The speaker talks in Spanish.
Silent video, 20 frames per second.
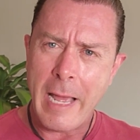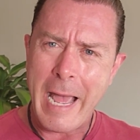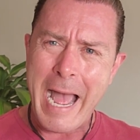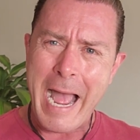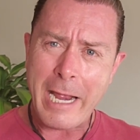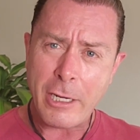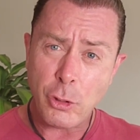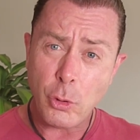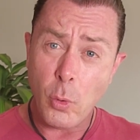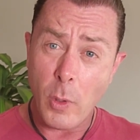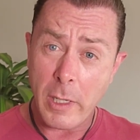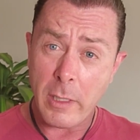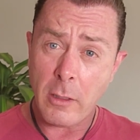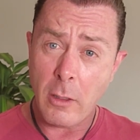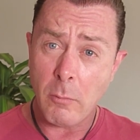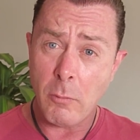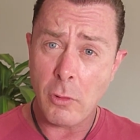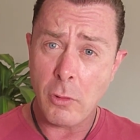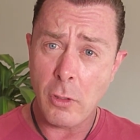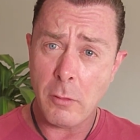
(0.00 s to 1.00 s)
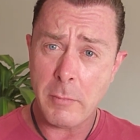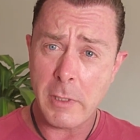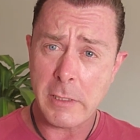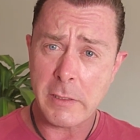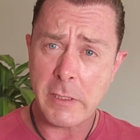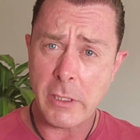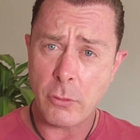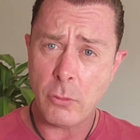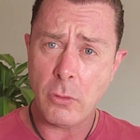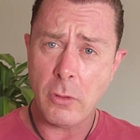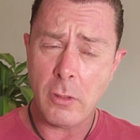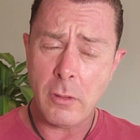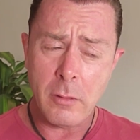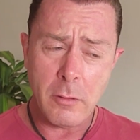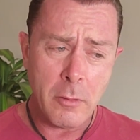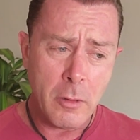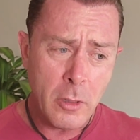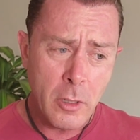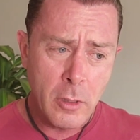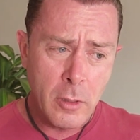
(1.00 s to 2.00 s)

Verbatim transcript: actuar como un hombre seguro?